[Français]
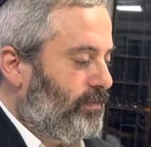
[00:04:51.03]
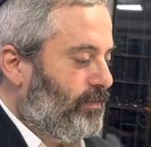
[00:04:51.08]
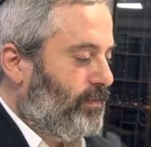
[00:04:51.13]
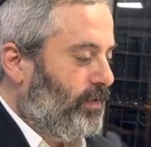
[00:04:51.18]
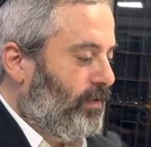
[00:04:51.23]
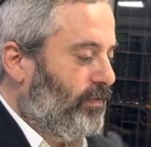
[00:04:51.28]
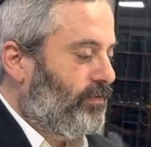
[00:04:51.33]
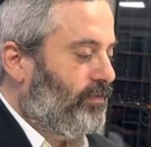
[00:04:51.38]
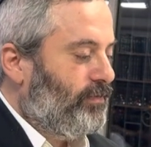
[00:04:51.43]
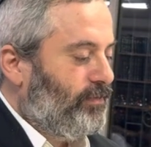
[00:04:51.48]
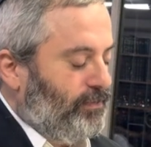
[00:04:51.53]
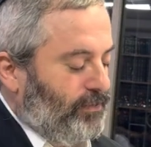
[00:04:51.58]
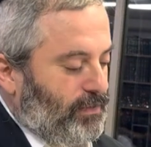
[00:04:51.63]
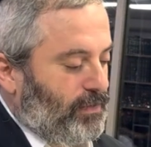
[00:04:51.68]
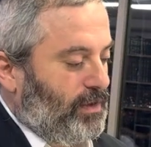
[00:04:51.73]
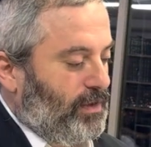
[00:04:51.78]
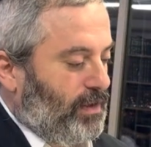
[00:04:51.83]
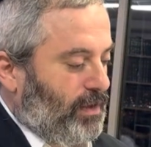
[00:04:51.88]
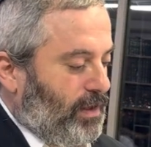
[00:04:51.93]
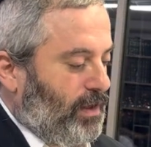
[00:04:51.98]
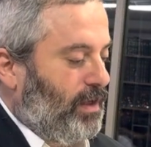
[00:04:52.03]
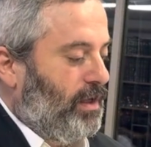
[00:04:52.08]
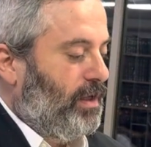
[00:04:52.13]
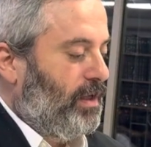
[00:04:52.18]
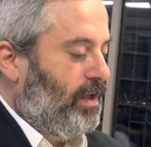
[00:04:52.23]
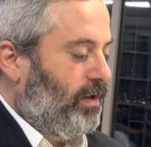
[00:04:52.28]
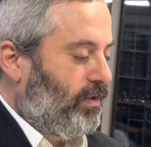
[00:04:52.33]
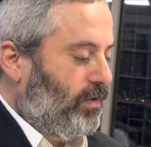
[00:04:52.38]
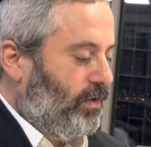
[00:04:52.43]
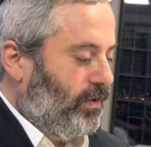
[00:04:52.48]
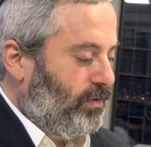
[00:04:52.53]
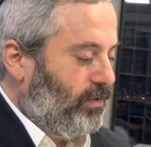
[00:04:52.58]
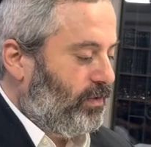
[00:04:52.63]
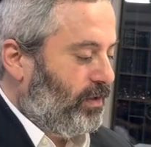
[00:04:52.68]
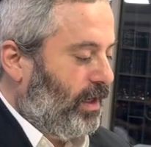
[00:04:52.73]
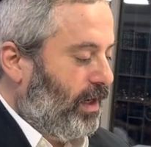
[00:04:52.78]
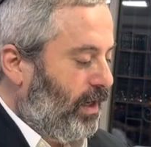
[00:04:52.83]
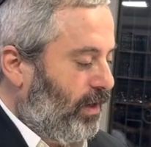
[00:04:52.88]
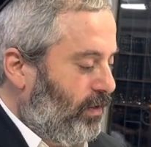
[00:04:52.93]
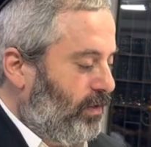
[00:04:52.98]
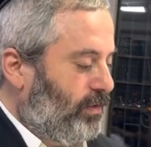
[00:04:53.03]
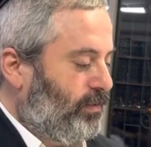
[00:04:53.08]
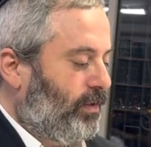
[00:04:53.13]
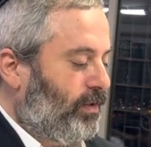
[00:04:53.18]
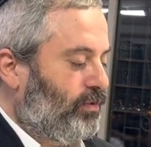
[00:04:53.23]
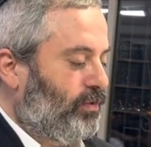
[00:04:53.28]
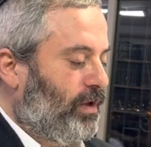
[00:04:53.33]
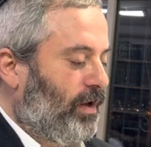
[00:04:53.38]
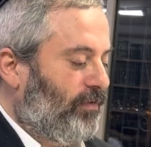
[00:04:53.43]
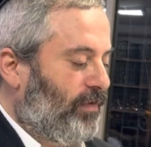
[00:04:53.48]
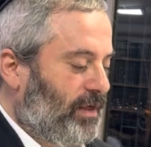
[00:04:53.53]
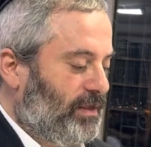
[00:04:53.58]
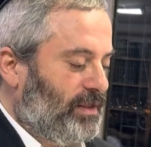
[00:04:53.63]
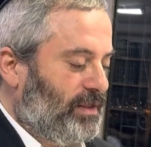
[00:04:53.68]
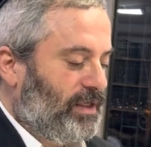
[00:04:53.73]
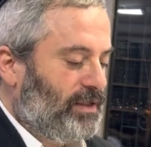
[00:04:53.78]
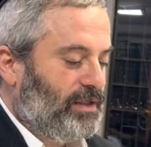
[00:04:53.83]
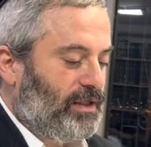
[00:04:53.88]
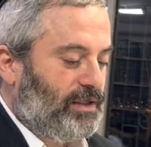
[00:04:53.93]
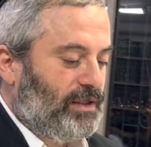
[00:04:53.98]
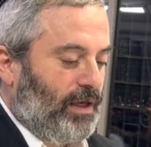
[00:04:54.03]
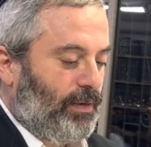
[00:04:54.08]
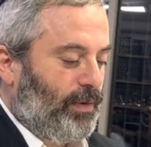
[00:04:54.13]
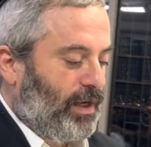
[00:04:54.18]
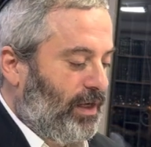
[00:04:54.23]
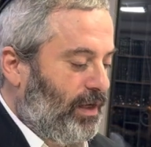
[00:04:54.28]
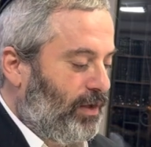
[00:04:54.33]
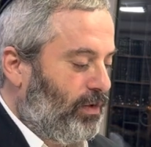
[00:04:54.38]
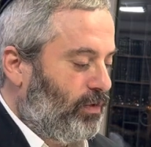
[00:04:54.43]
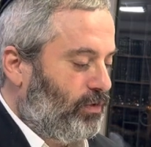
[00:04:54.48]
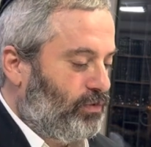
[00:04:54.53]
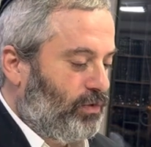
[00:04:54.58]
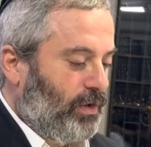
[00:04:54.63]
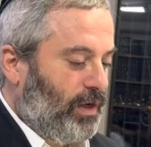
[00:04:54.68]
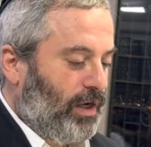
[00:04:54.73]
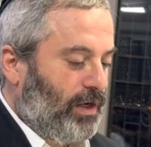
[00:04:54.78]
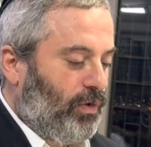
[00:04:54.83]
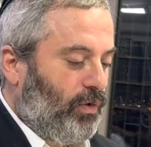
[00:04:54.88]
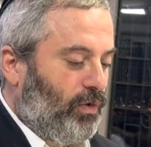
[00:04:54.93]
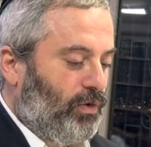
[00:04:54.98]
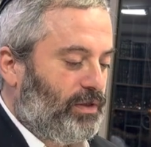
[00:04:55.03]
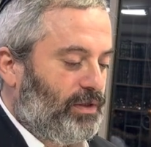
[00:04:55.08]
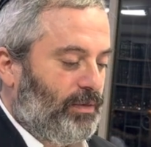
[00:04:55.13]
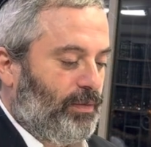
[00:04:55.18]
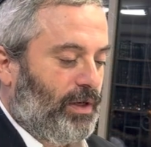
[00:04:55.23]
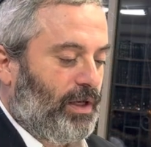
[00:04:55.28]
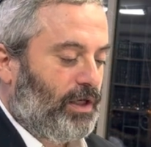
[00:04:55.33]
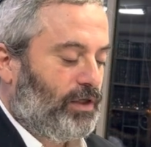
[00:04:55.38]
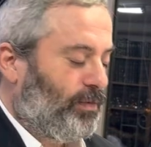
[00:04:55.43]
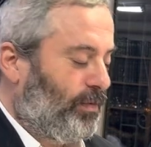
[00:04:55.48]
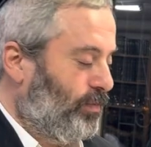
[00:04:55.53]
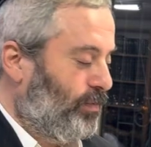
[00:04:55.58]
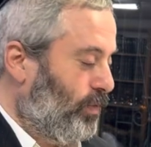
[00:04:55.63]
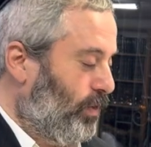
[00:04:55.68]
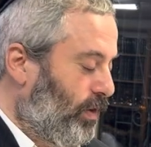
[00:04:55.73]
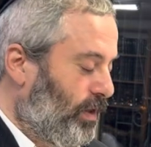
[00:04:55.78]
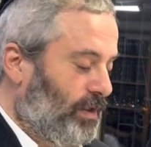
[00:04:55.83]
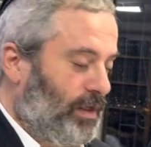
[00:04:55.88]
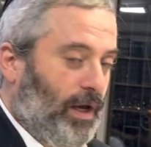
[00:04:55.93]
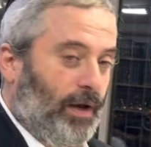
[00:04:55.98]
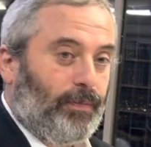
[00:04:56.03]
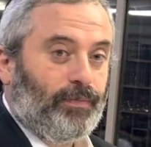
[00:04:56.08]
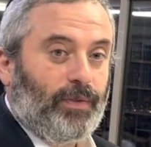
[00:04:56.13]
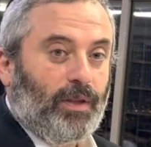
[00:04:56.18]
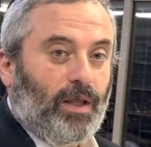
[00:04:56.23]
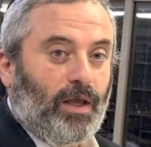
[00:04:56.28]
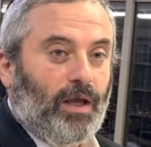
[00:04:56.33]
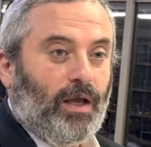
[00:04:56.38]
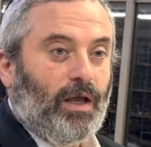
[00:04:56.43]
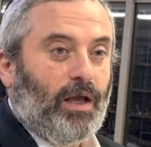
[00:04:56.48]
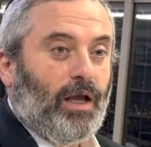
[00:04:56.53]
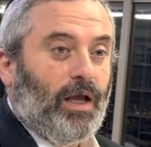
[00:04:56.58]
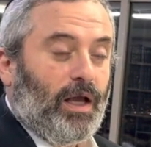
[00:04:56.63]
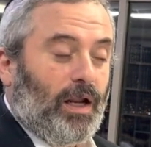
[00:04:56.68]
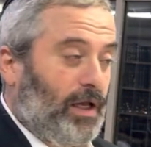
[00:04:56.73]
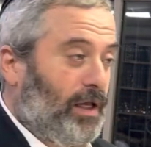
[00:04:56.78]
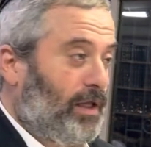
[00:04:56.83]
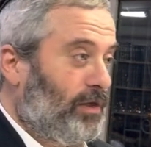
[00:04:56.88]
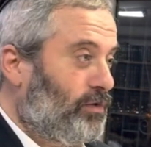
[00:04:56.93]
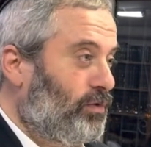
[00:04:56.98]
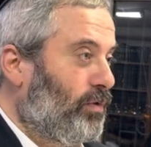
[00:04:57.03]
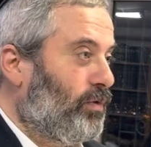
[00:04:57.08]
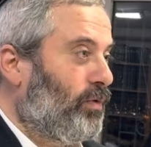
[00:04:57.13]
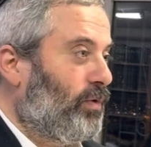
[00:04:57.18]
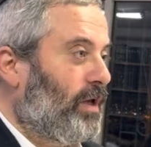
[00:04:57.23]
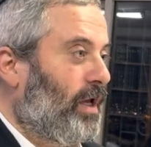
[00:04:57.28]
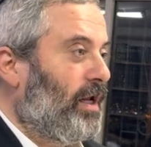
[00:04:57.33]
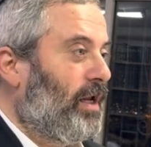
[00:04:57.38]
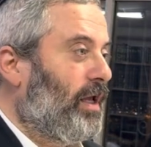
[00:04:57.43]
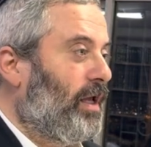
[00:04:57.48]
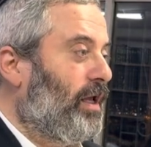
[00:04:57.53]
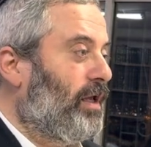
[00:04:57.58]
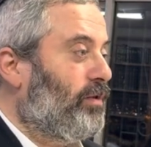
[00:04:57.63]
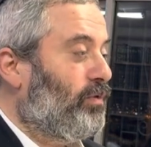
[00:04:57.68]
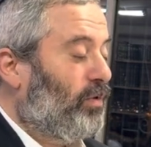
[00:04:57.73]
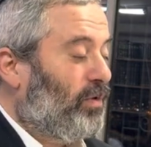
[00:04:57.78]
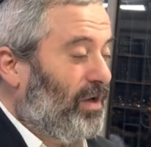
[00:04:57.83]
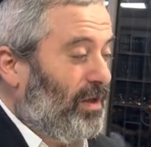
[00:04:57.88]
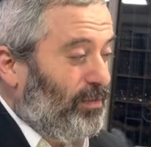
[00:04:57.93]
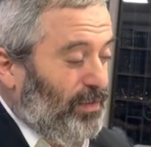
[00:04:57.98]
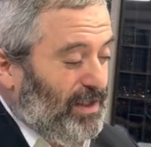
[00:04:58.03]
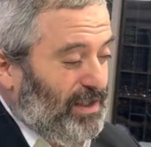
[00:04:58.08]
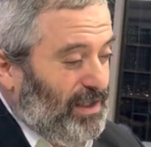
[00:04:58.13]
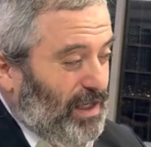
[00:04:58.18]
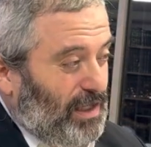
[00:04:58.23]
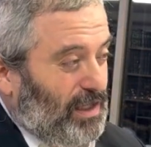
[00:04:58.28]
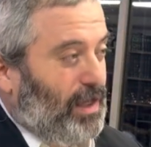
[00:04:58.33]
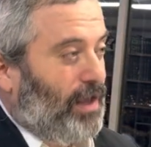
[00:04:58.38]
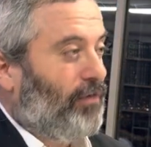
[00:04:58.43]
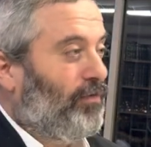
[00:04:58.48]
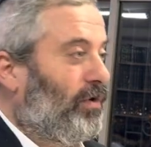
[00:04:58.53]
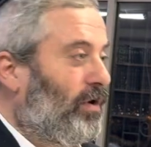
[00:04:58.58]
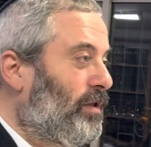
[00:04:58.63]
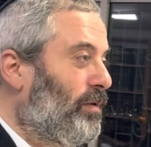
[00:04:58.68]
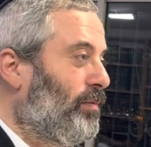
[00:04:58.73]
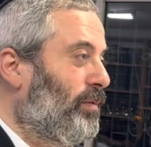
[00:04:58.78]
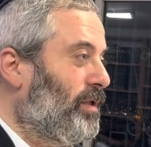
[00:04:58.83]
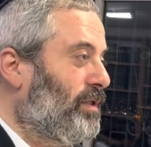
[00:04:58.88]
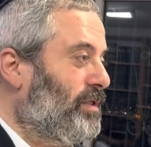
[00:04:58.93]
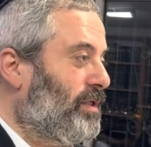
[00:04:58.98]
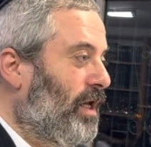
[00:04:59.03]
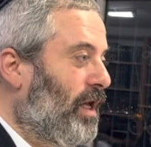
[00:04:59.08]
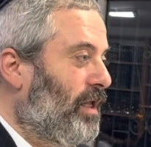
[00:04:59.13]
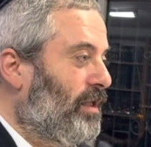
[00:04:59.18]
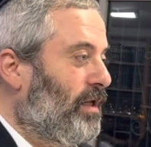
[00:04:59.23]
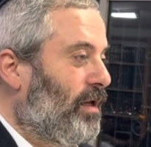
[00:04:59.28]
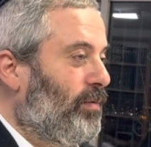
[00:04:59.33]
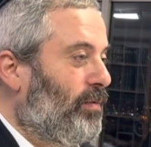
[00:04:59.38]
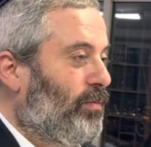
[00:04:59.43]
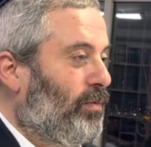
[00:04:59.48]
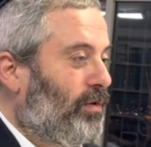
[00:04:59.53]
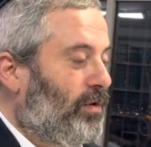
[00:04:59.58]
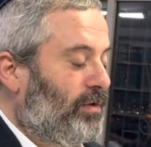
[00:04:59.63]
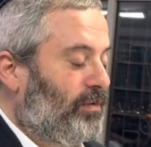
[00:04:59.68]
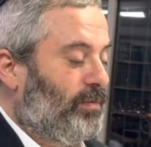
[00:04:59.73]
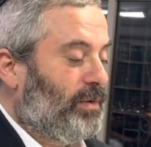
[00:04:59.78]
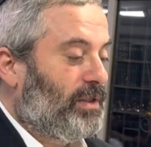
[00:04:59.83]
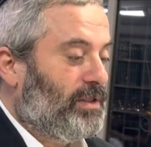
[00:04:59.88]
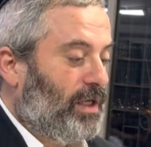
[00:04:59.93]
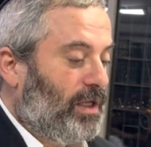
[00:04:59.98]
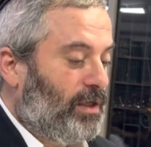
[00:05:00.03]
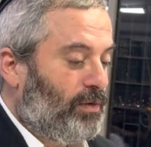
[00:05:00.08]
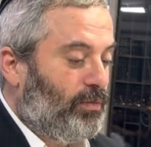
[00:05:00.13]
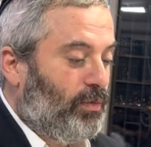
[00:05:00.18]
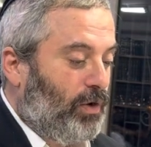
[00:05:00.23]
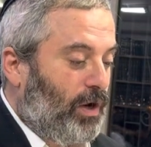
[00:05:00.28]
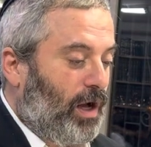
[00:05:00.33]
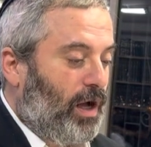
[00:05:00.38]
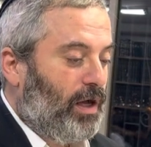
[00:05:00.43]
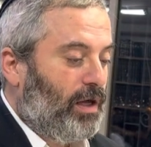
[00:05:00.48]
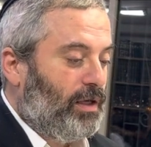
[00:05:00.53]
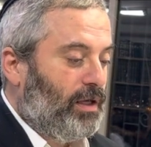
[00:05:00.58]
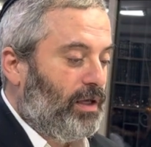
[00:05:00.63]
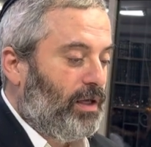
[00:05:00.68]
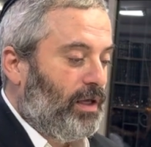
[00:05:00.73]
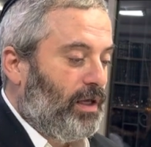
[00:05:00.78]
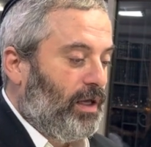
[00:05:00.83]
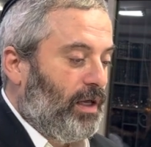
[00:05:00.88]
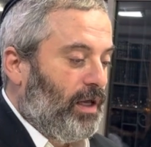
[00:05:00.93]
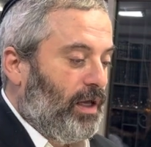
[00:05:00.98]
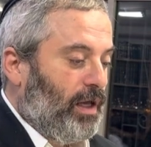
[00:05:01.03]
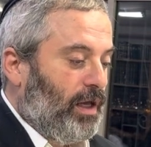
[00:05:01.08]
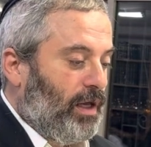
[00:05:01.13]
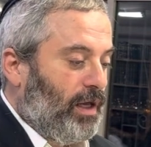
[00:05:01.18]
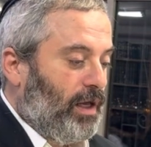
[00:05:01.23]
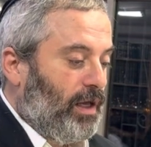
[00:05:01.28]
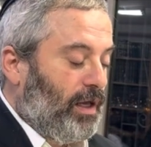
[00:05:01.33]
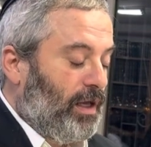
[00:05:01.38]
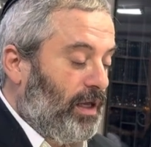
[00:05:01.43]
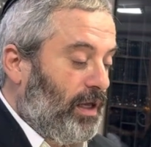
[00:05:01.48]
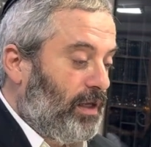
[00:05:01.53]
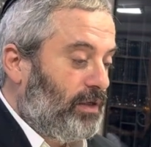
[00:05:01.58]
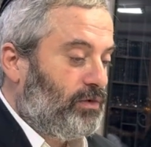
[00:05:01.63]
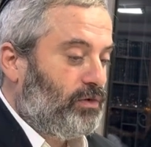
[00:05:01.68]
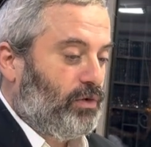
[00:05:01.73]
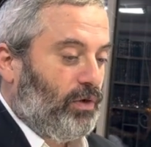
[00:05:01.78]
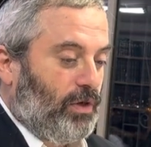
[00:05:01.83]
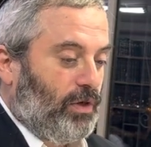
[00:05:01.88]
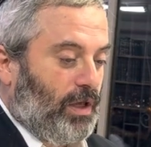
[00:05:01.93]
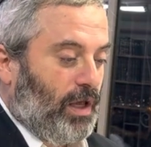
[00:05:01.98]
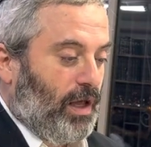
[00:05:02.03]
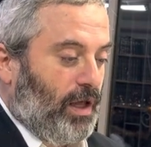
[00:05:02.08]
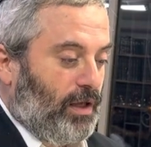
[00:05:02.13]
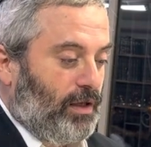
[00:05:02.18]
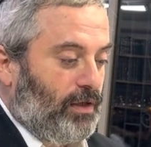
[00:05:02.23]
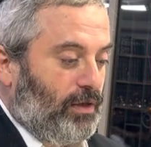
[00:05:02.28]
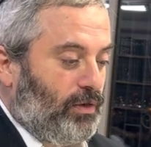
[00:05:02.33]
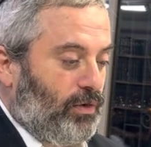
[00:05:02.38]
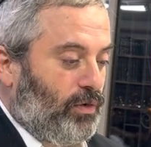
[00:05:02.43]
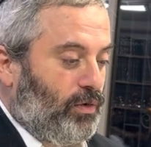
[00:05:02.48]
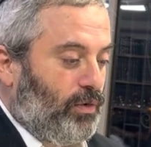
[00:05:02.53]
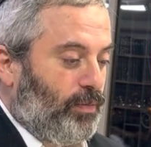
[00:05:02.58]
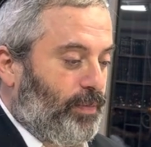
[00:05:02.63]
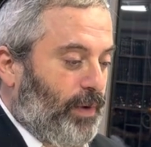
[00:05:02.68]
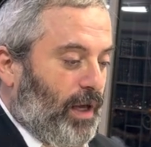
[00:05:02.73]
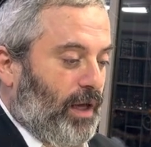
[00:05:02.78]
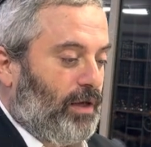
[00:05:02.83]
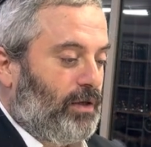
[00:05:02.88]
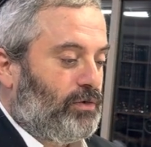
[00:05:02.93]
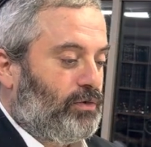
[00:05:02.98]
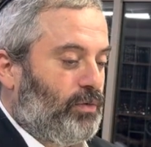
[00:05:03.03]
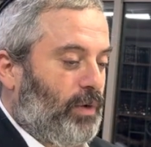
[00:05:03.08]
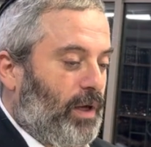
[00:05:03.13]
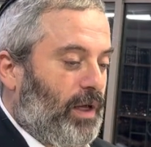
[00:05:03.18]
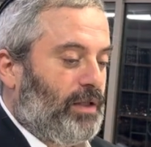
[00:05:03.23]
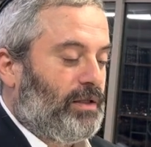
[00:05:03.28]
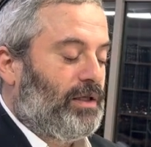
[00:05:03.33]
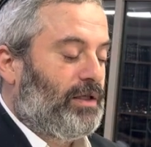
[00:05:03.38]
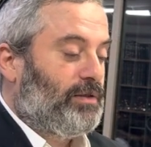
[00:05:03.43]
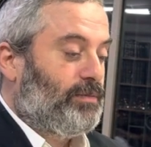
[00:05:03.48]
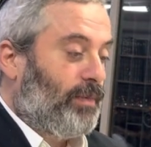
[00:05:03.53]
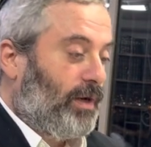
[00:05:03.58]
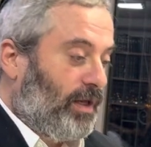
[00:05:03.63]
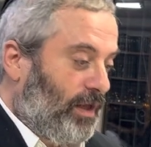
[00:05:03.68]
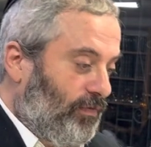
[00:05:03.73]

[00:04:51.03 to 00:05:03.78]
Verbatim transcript: Il y a encore d'autres halachot, mais en tout cas, voilà, ça c'est ce qui a marqué dans le Shulchan Aruch, Siman Reshmem du Redea. La question donc, elle est donc, mitzad kavod et mitzad, mora. Euh, est-ce que y a, le, père souhaite qu'il se marie